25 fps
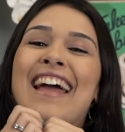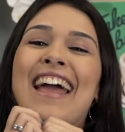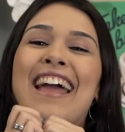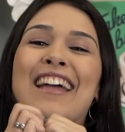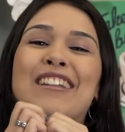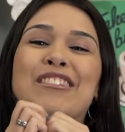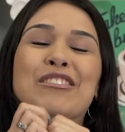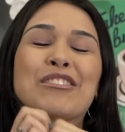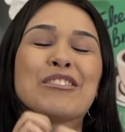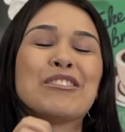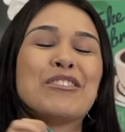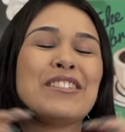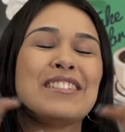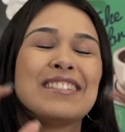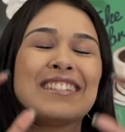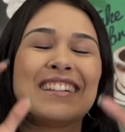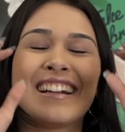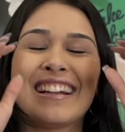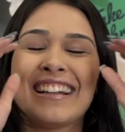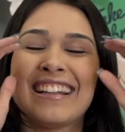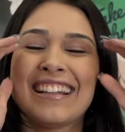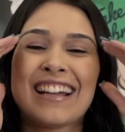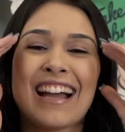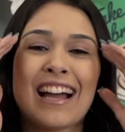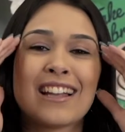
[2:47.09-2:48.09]
É tudo
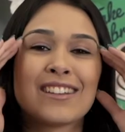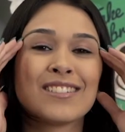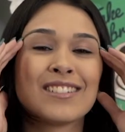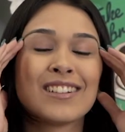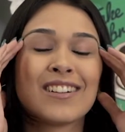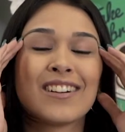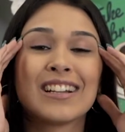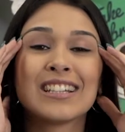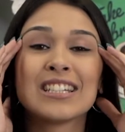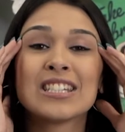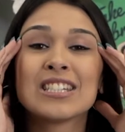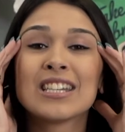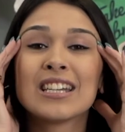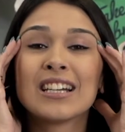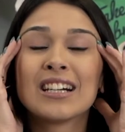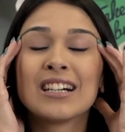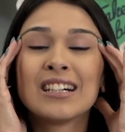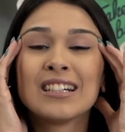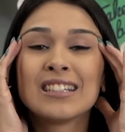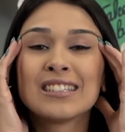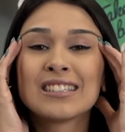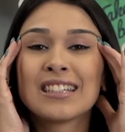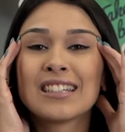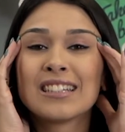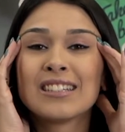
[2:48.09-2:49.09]
interligado, não
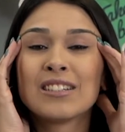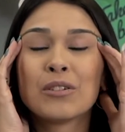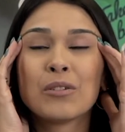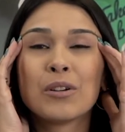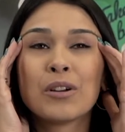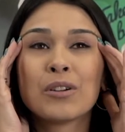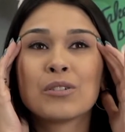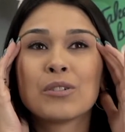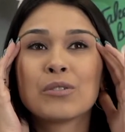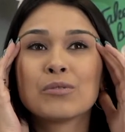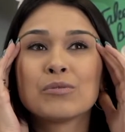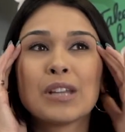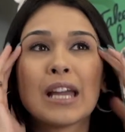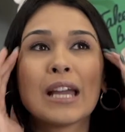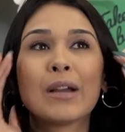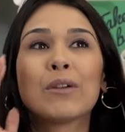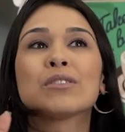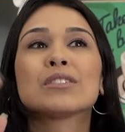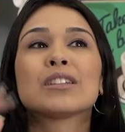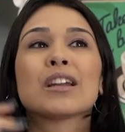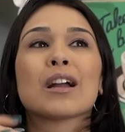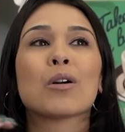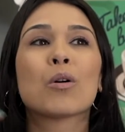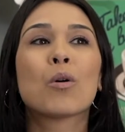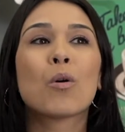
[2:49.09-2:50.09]
adianta, não, eu não tenho
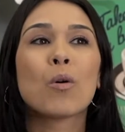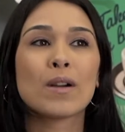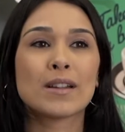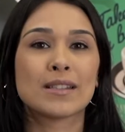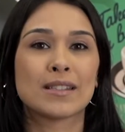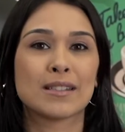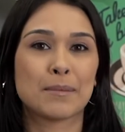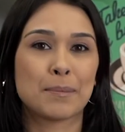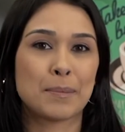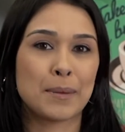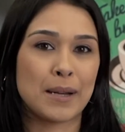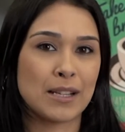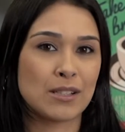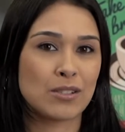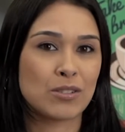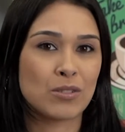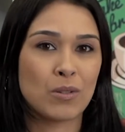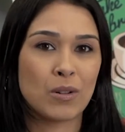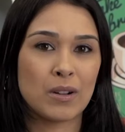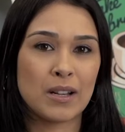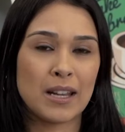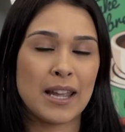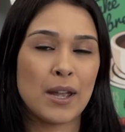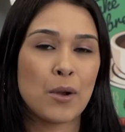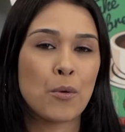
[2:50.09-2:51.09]
outra coisa para
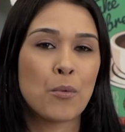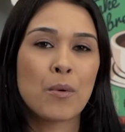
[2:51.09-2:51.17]
escolher.